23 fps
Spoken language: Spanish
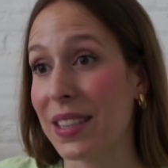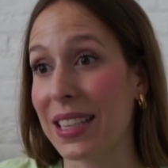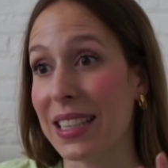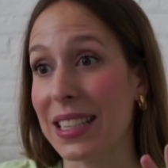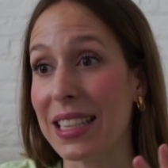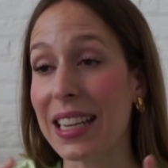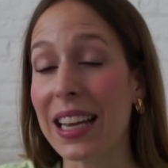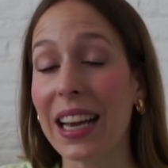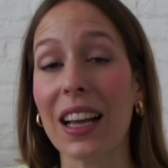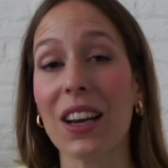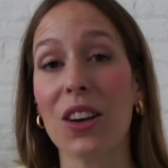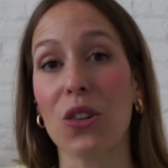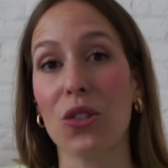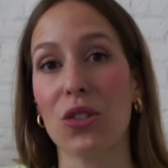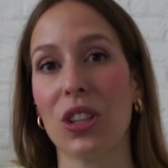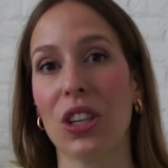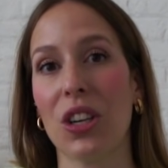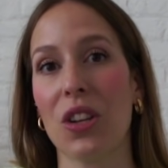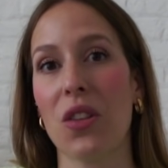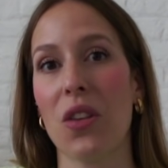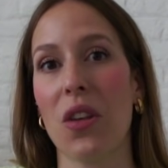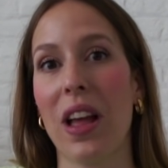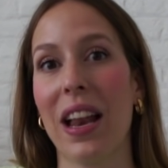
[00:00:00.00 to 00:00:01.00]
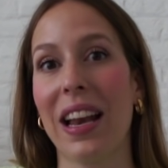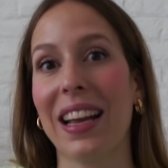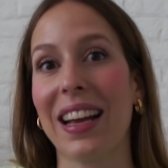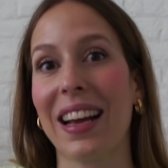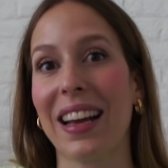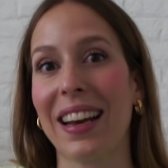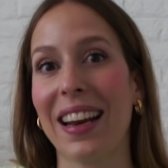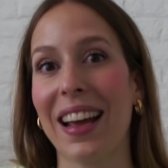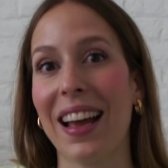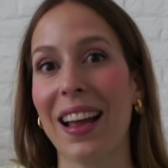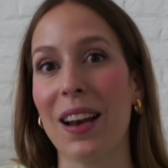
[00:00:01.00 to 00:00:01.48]
eh, sigue el contenido del
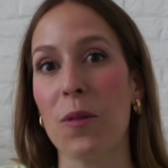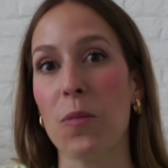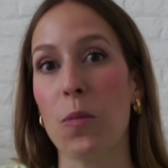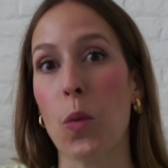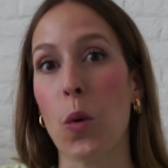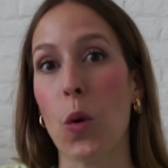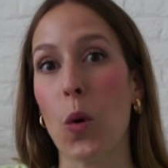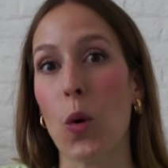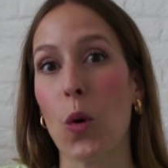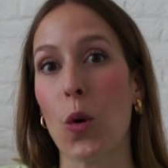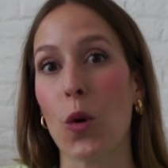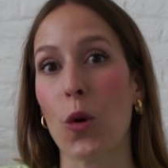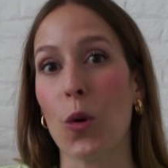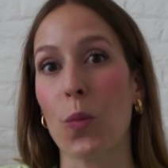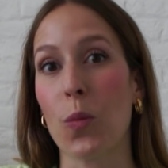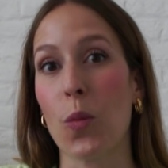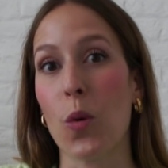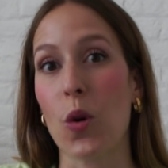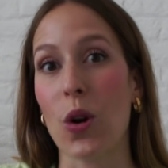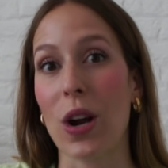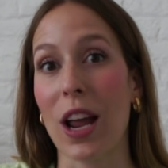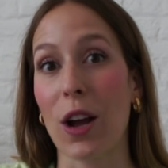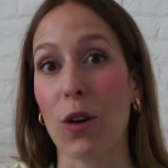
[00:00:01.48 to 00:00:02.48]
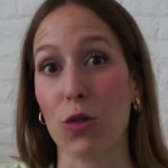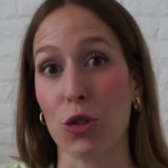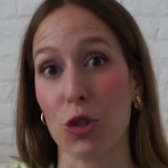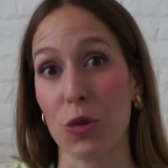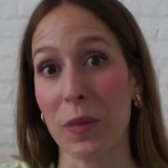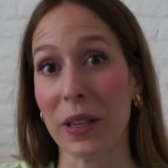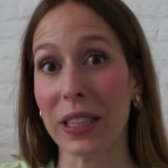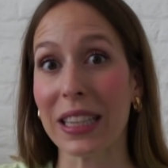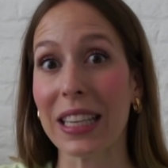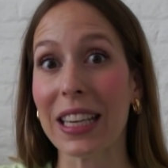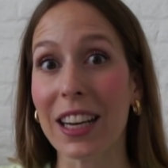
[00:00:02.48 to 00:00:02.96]
canal por, la
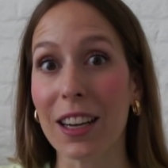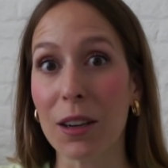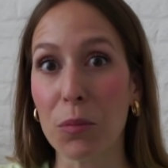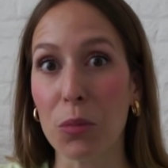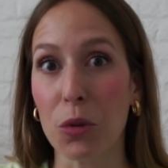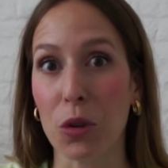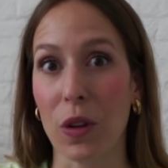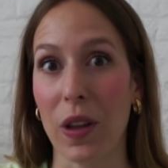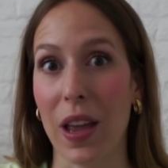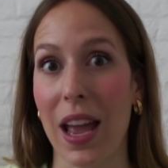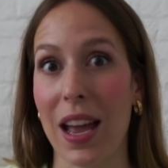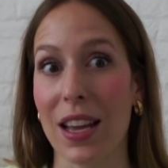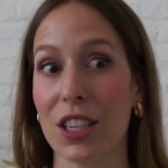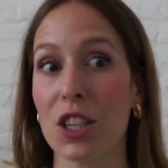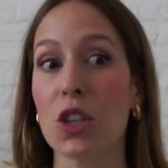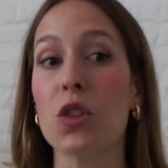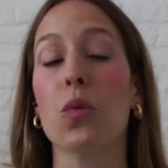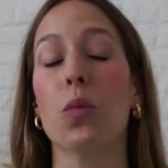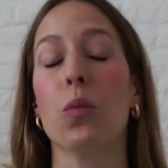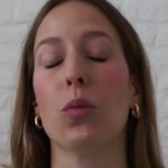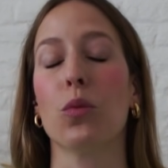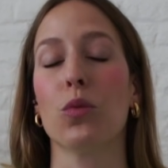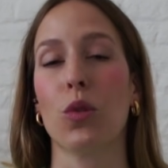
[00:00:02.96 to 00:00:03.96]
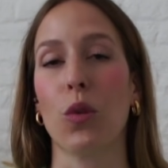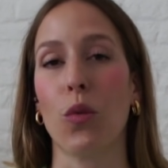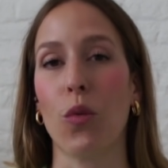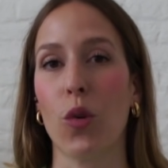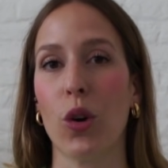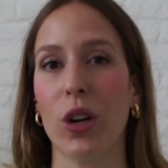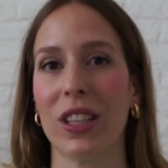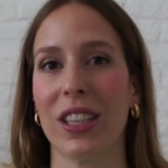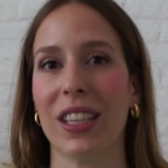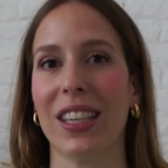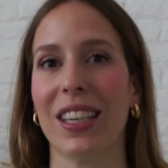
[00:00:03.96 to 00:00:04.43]
cosmética, porque ha sido un punto
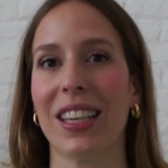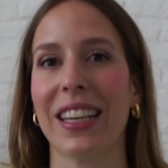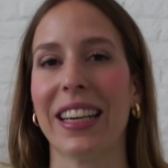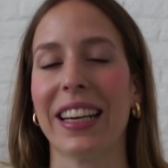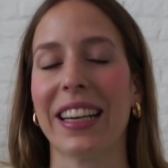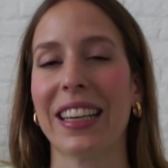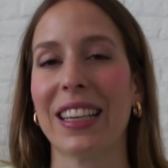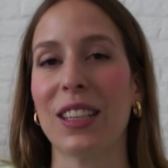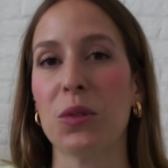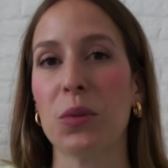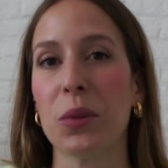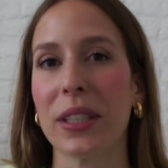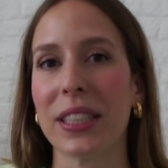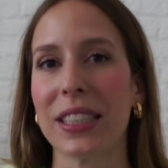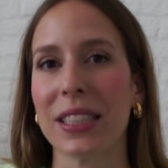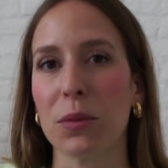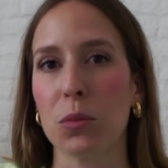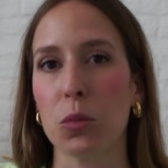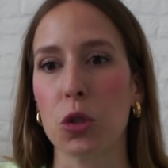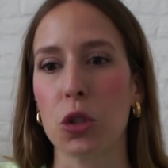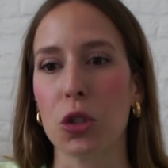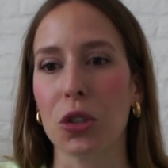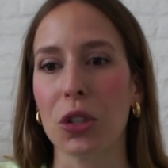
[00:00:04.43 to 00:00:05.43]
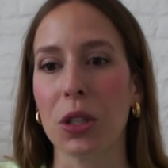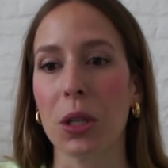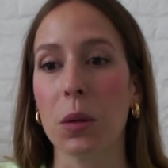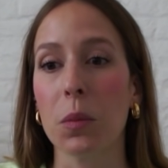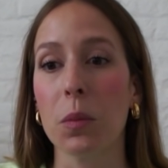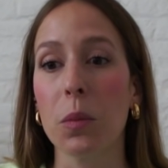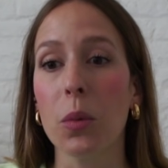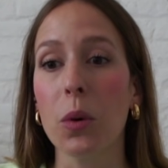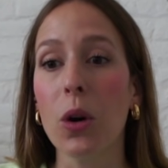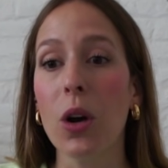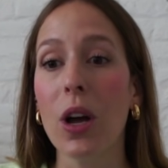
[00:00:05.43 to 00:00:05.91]
fuerte en el canal durante mucho
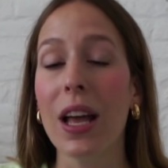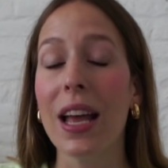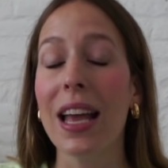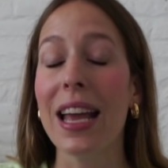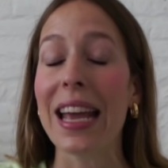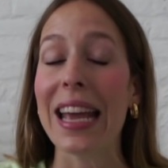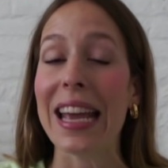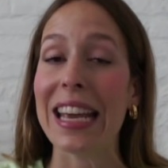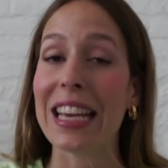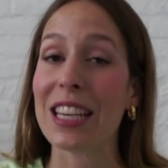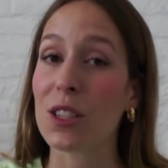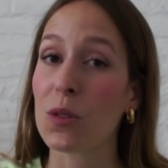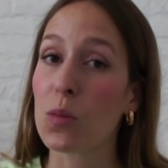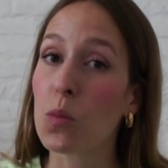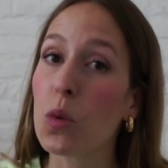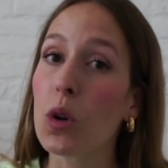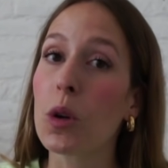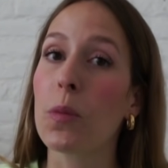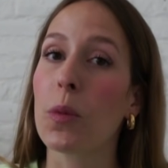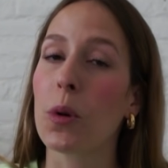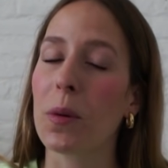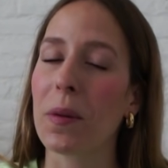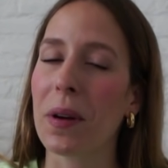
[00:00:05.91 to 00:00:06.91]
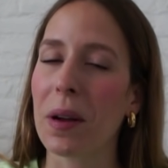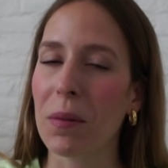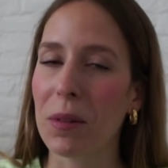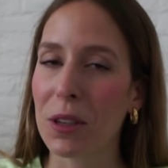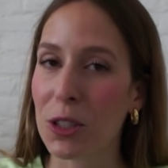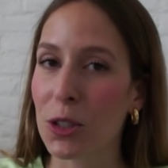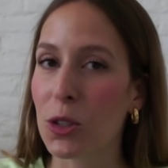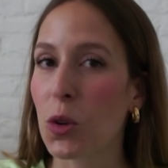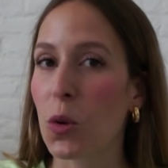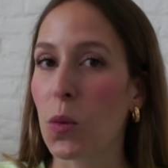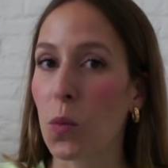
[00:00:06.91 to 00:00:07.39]
tiempo, es muy
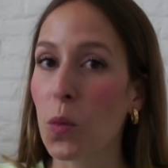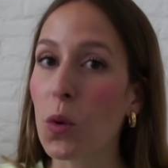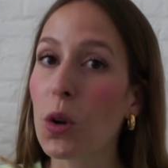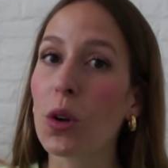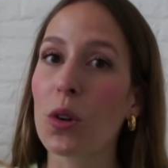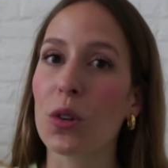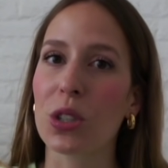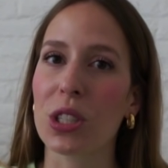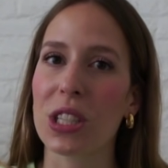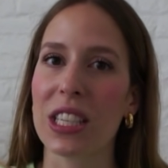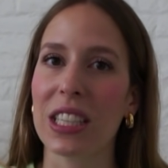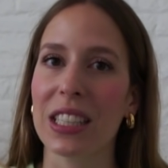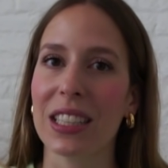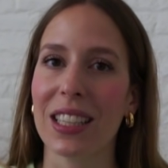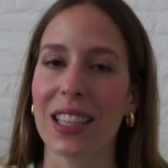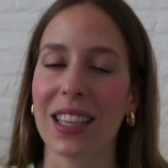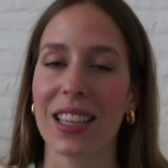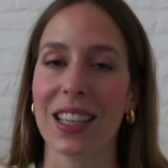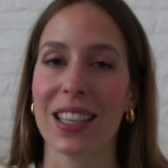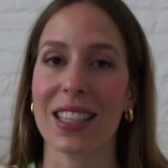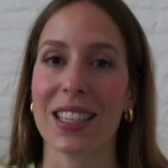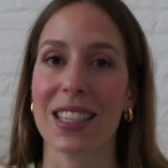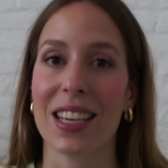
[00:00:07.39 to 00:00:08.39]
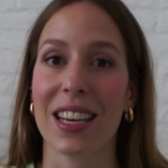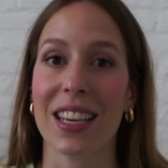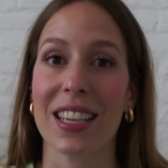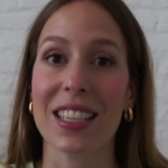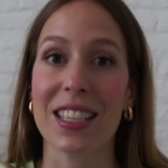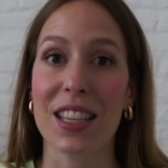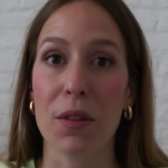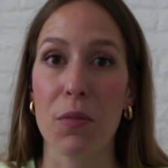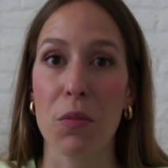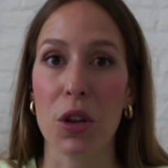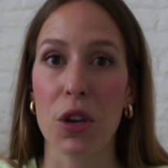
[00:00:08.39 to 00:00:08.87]
probable y soy muy consciente de que
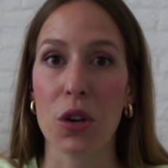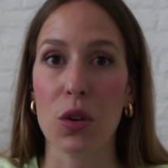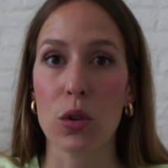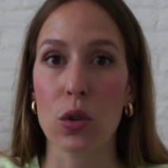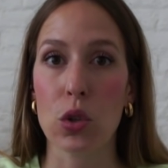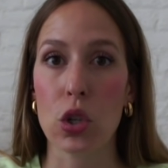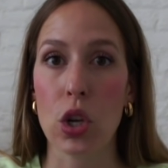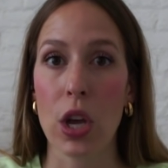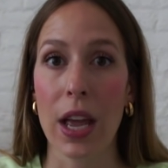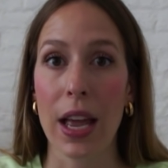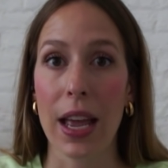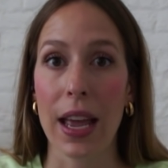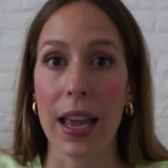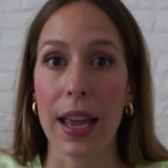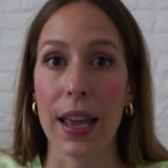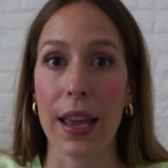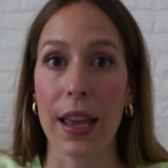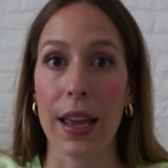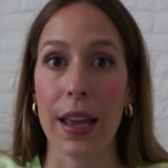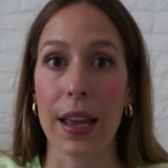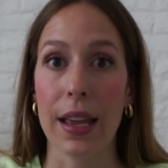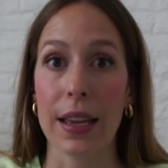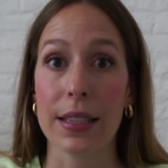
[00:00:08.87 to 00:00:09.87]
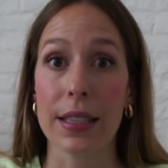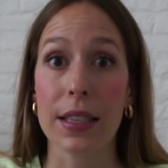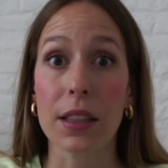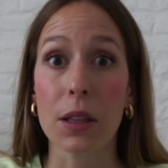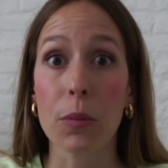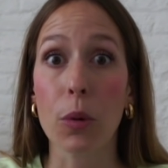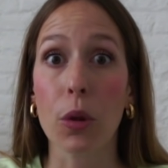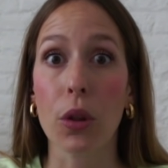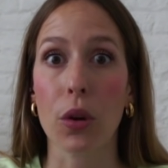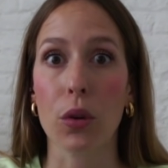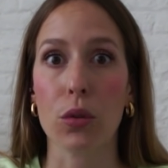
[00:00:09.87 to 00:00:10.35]
echaréis de menos eh, ese
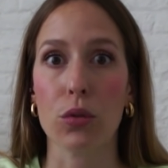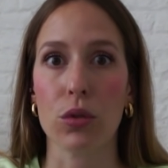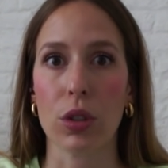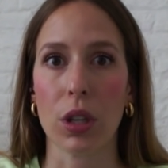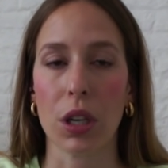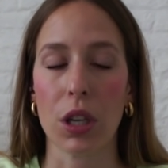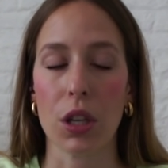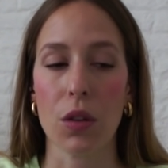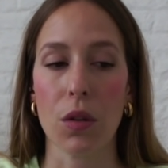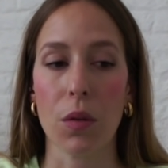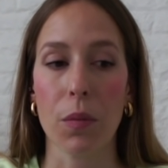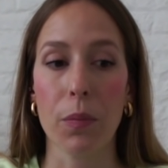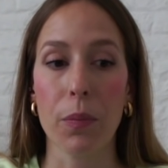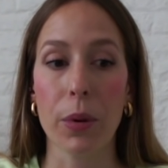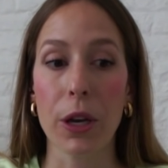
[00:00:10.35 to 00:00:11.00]
tipo de contenido.